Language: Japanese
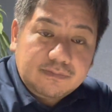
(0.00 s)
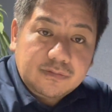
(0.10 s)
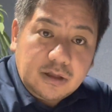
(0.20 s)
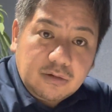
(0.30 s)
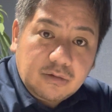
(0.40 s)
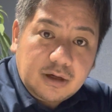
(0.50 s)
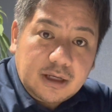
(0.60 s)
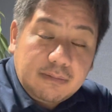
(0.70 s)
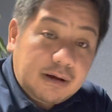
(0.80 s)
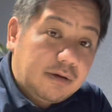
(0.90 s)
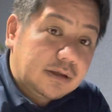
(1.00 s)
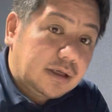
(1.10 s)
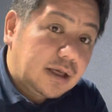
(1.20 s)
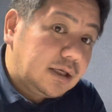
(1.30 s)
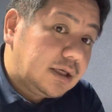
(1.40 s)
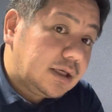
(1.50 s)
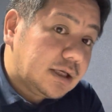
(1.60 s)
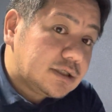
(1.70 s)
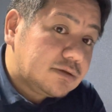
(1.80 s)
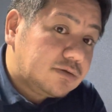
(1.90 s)
ね、お金が回って現金
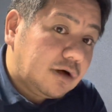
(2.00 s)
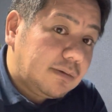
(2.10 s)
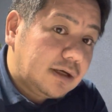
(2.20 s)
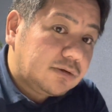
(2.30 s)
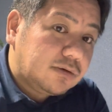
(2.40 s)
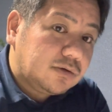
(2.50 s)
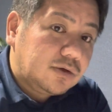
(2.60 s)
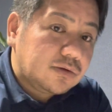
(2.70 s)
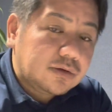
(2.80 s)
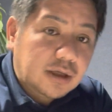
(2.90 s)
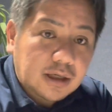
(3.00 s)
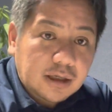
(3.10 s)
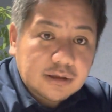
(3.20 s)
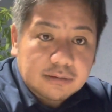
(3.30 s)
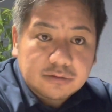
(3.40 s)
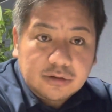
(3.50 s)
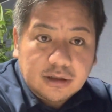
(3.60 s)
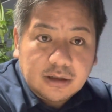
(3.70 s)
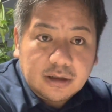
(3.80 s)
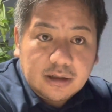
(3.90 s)
キャッシュフローが回ることによってクラブっていうの
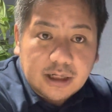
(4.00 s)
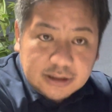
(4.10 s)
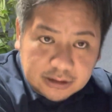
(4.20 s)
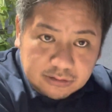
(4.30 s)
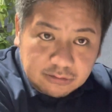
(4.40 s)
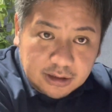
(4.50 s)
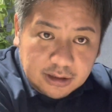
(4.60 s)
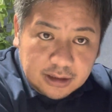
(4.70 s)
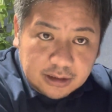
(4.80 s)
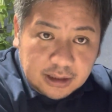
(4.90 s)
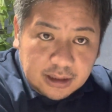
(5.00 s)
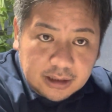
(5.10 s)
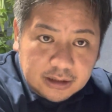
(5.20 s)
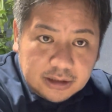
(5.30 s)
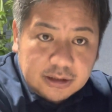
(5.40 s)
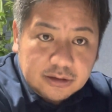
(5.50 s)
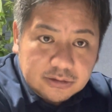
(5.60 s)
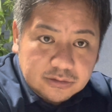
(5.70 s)
は会社っていうのは経営ができている